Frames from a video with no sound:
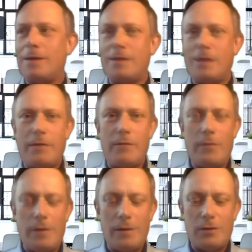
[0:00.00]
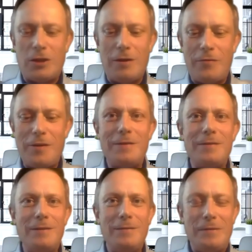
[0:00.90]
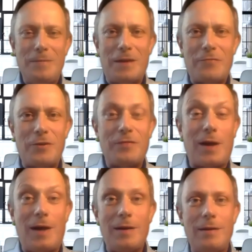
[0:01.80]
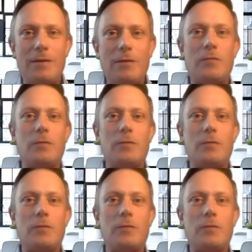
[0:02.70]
An der äh, Stelle vielen lieben Dank für die Frage, Ingolf.